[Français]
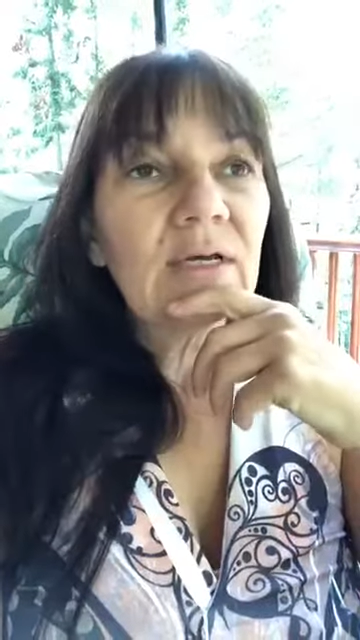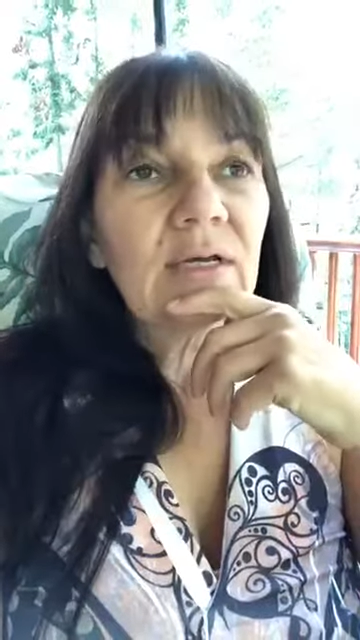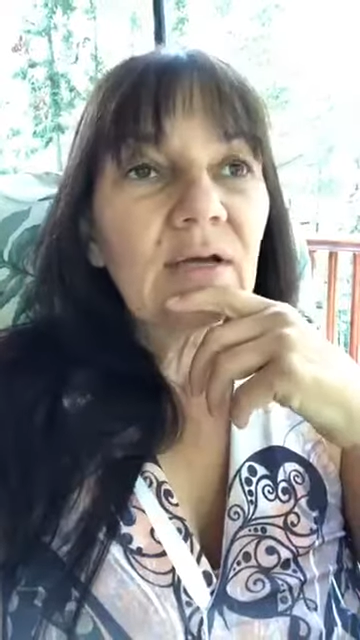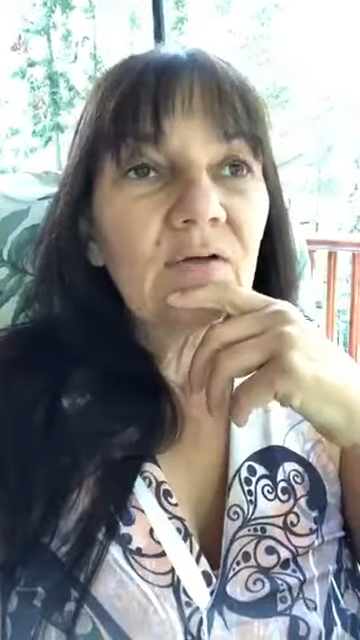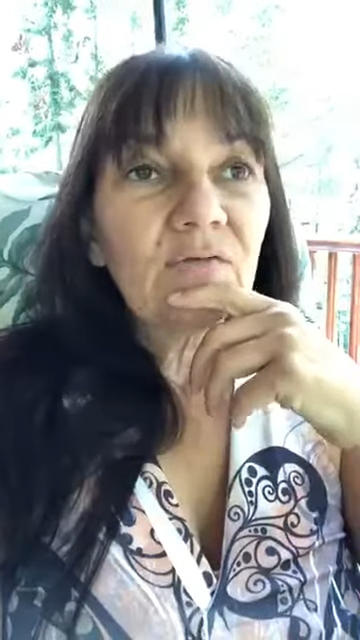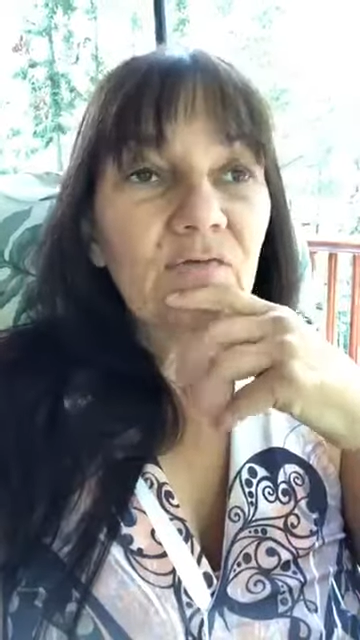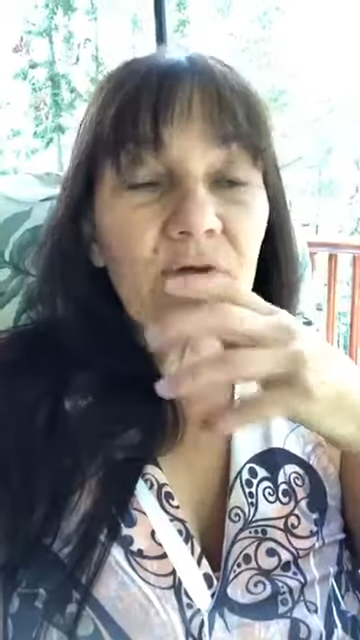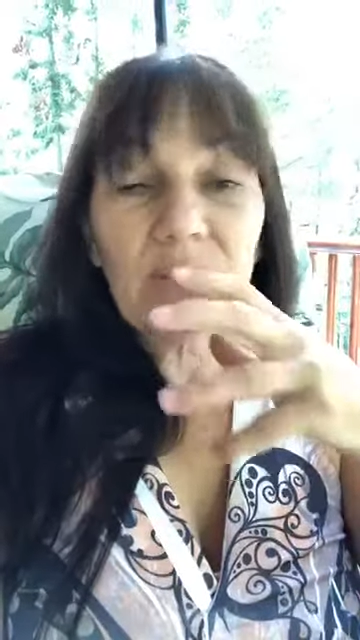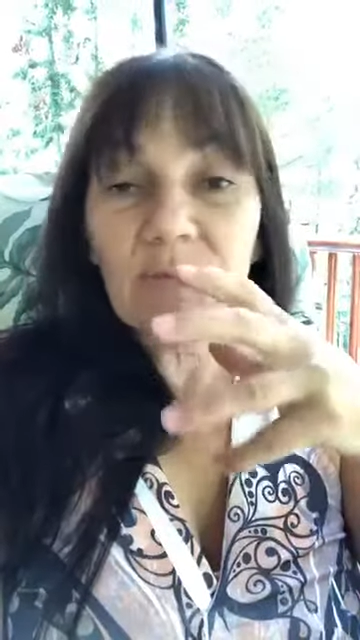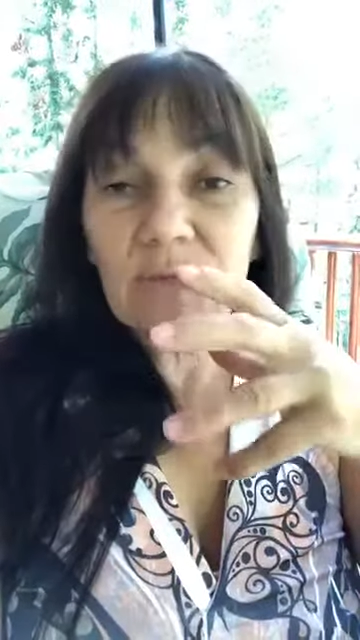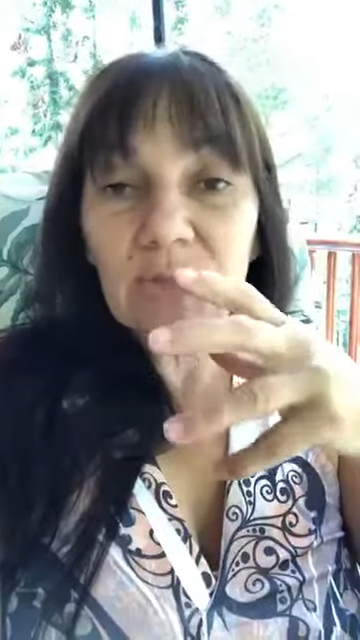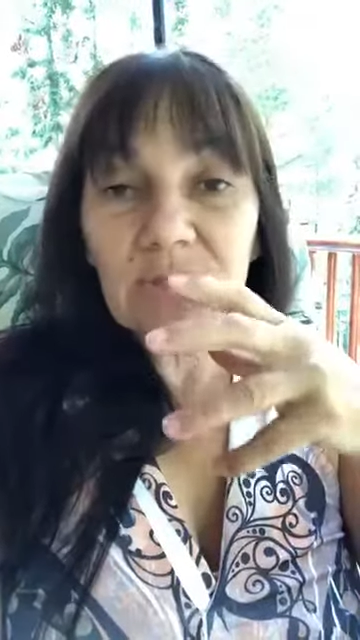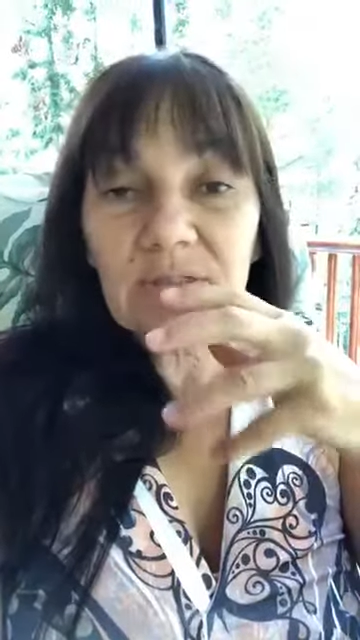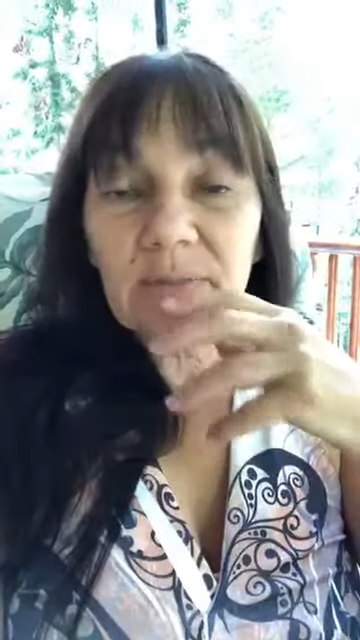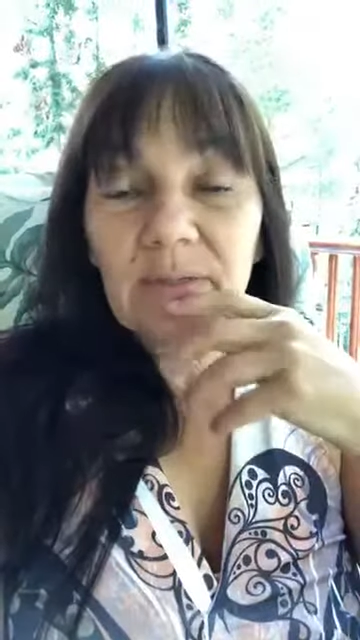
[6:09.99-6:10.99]
Quand vous moi,
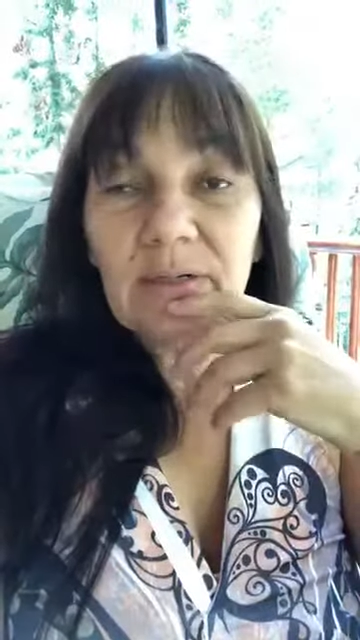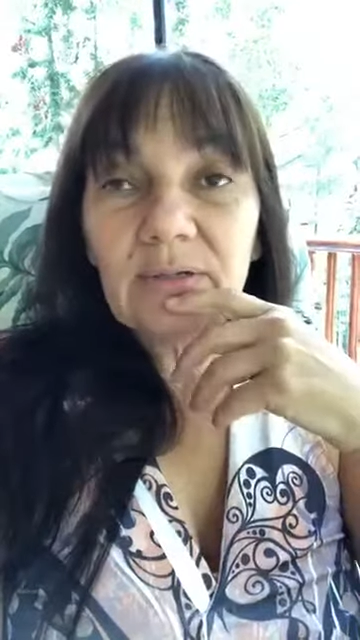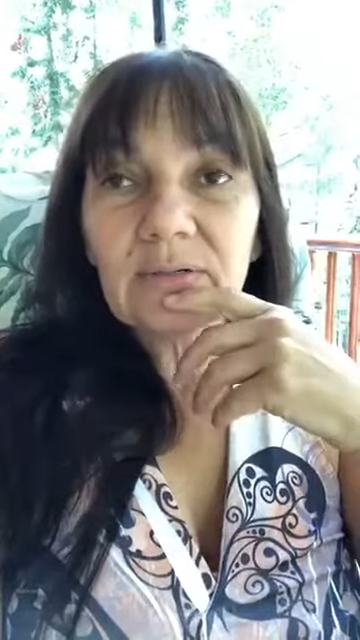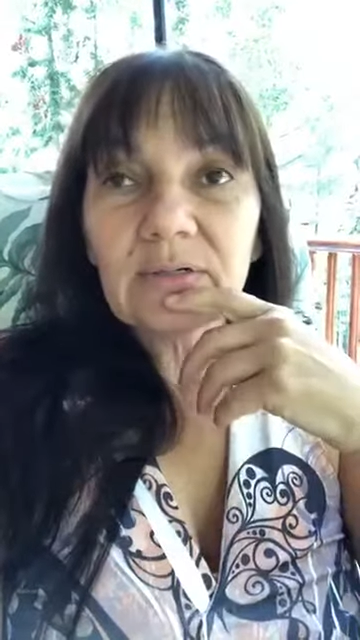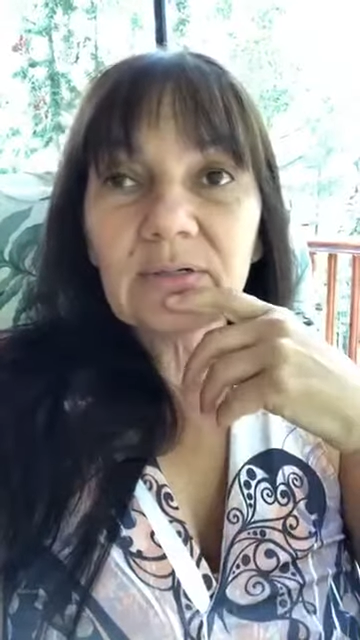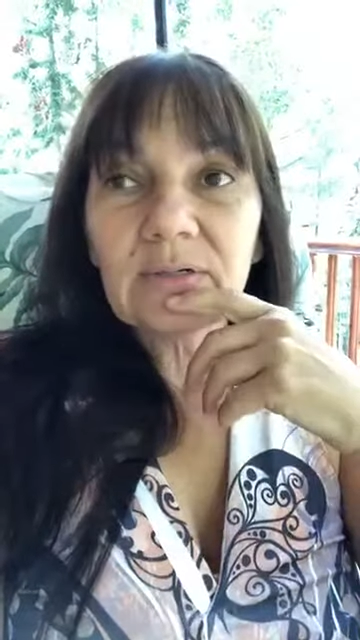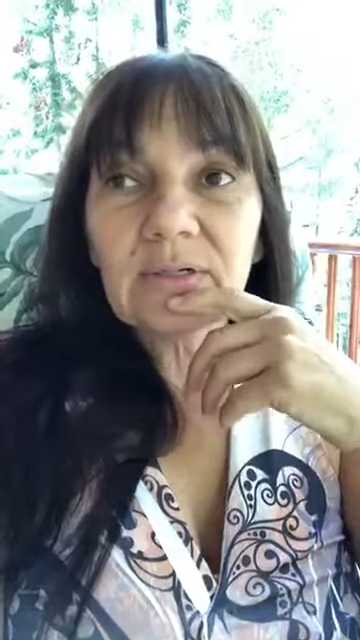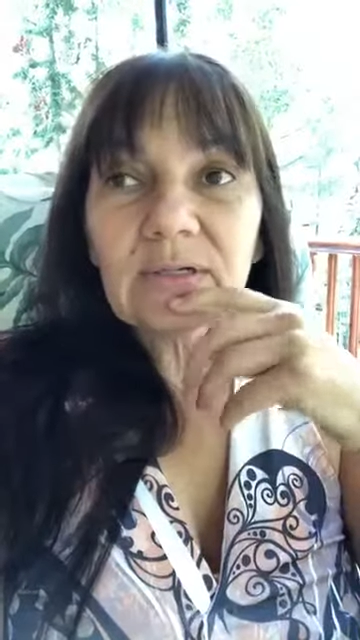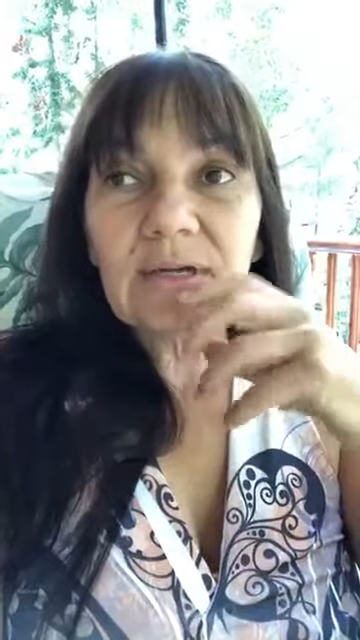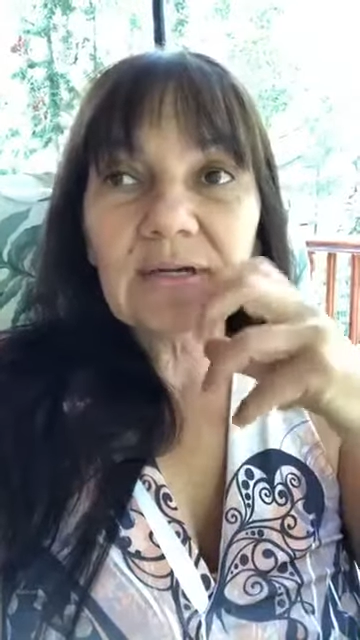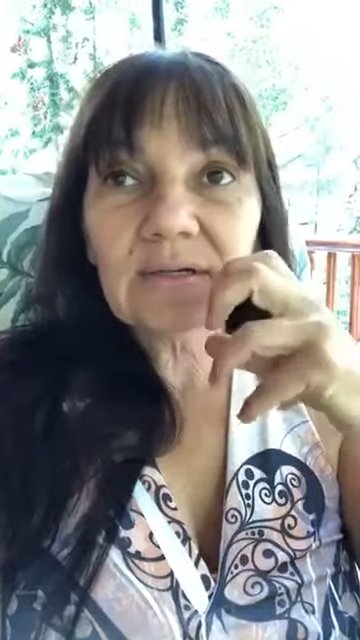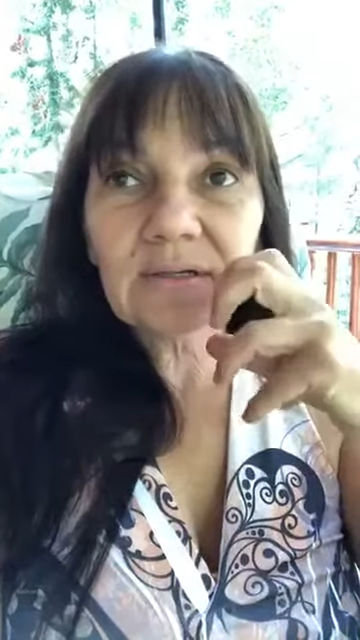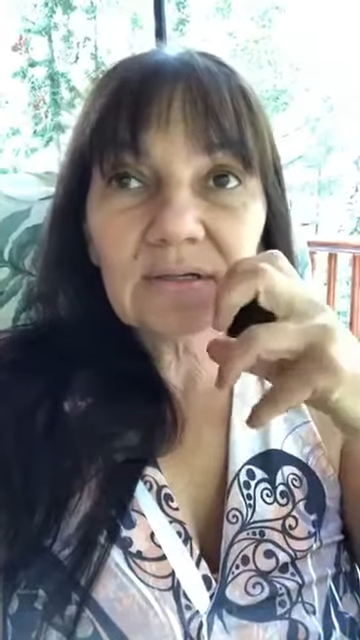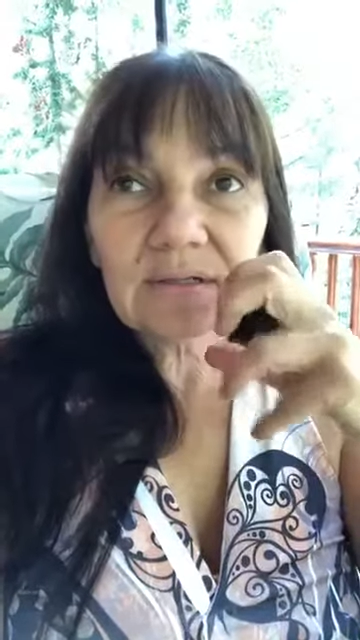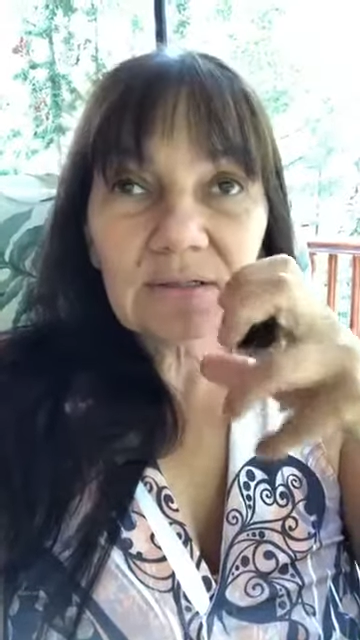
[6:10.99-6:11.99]
je sais bien que
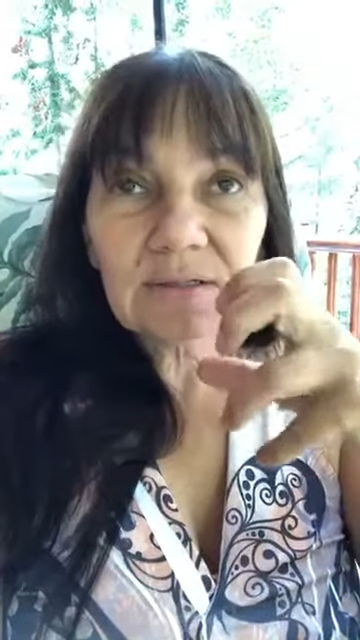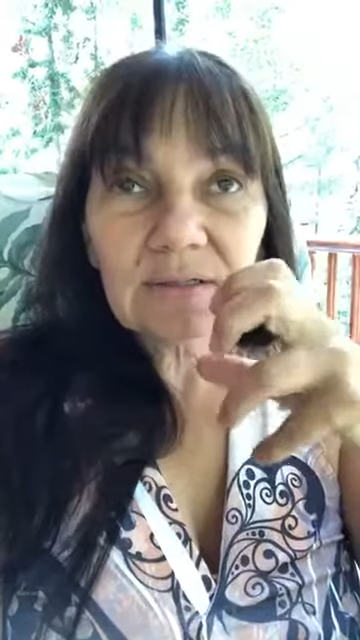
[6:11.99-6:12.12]
quand